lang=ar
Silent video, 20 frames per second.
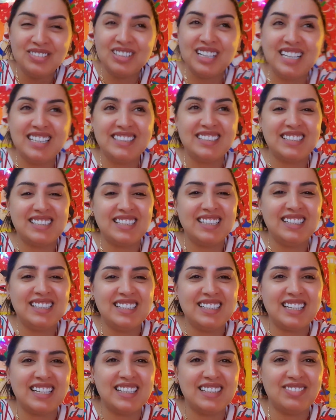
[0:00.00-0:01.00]
فهادشي
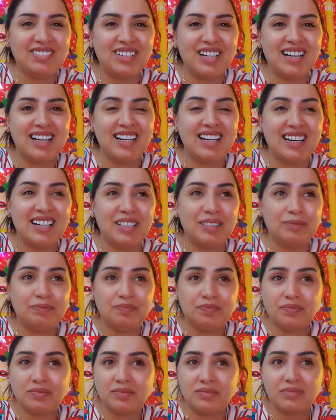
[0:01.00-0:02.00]
اللي كاين ف
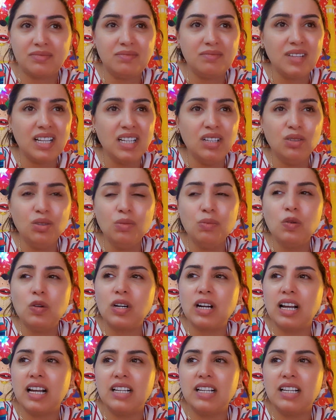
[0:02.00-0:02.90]
الامور